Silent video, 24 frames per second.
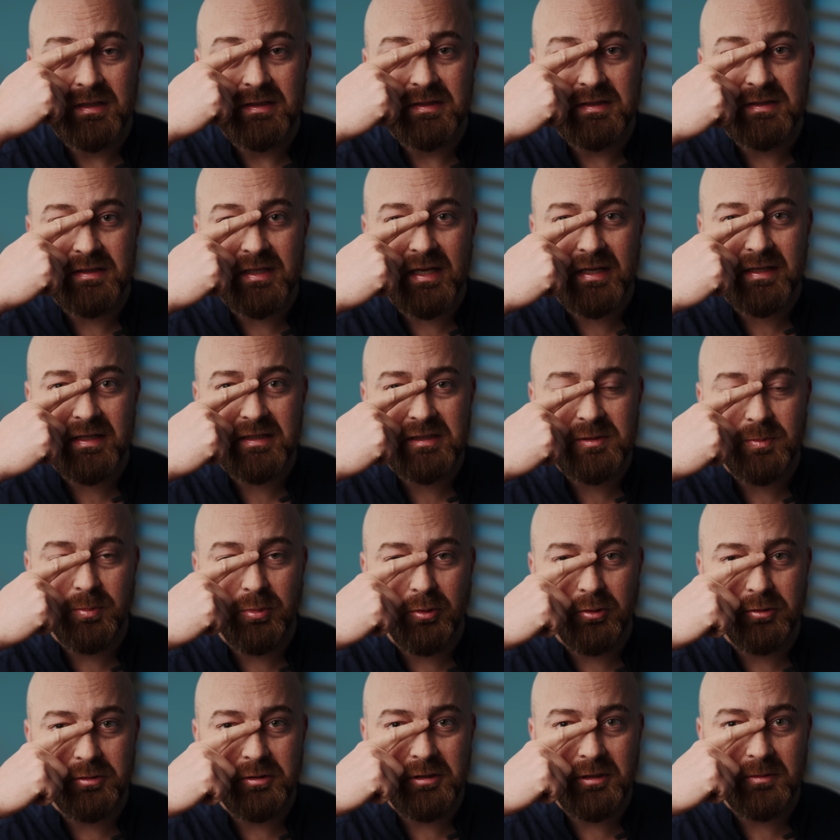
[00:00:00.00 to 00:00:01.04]
Zaraz
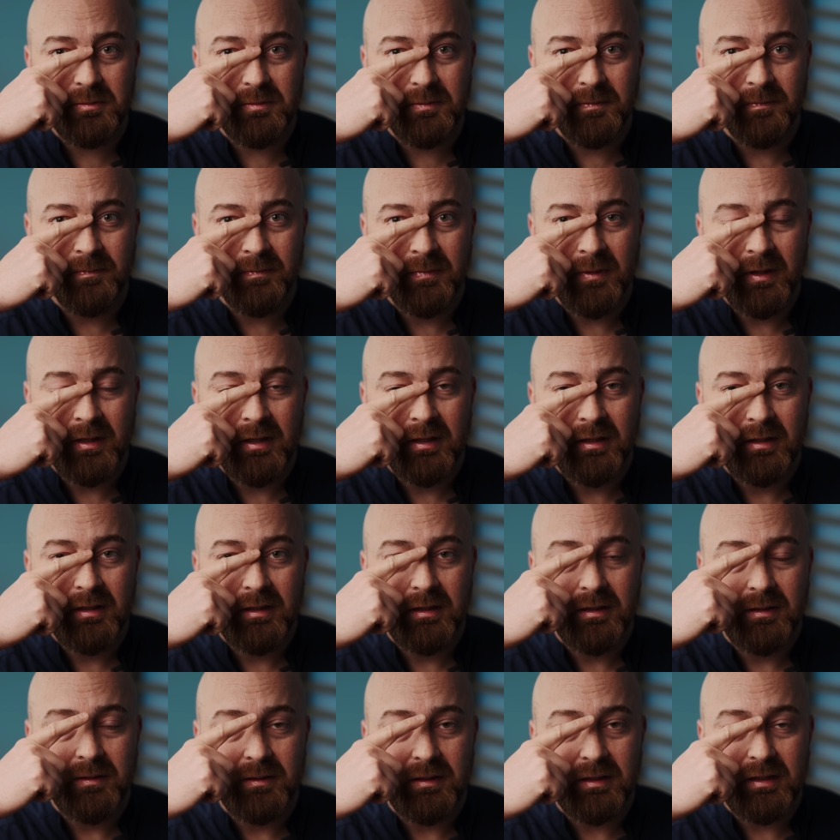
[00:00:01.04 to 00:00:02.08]
pod nim
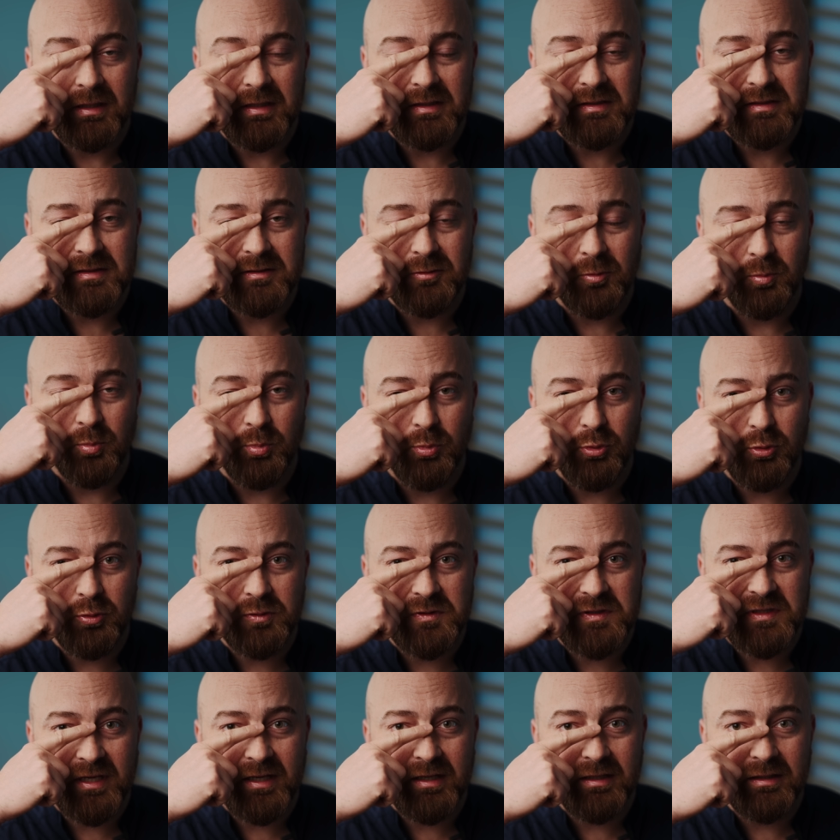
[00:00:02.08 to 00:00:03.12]
jest, są
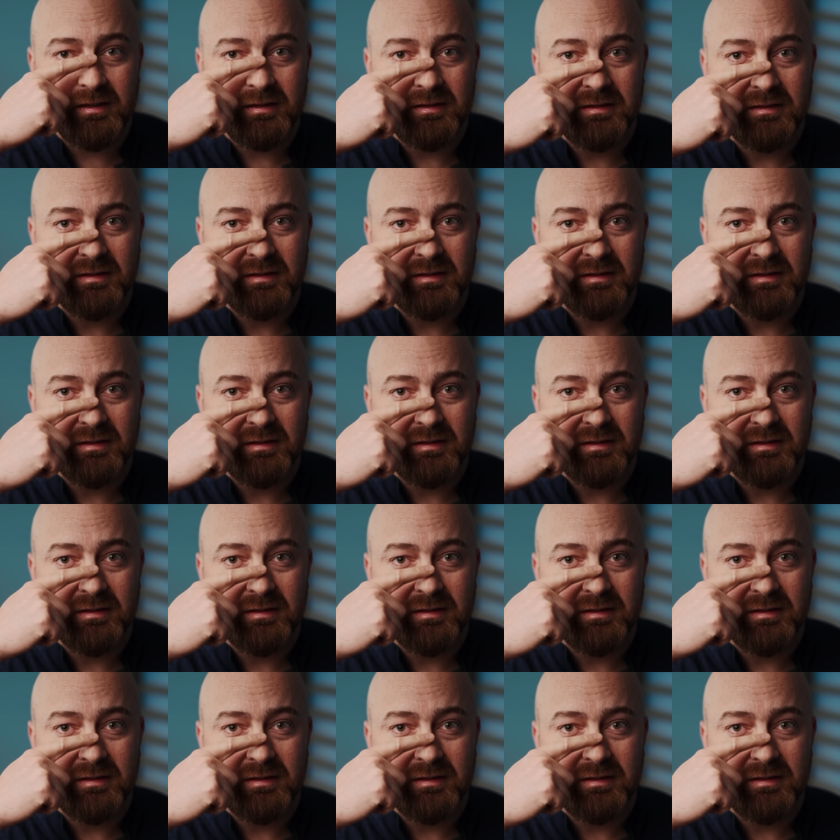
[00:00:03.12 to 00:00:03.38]
płuca,